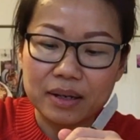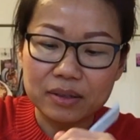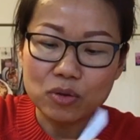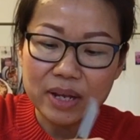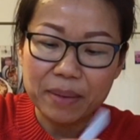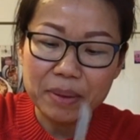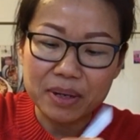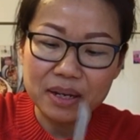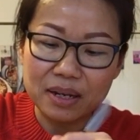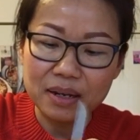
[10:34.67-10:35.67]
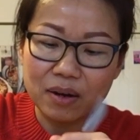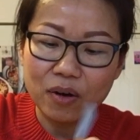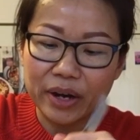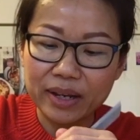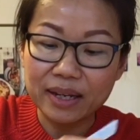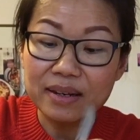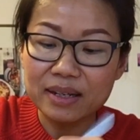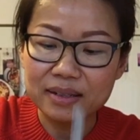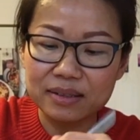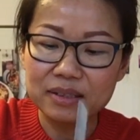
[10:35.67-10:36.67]
ตรงนี้มันมีรอยนิดนึ
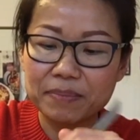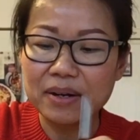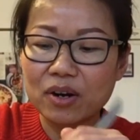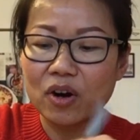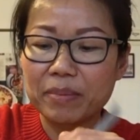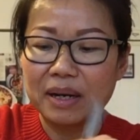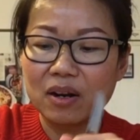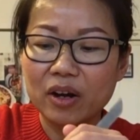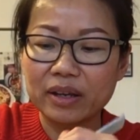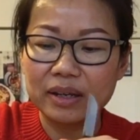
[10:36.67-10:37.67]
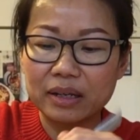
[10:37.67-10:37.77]
งคือเป็นรอยเหมือนรอย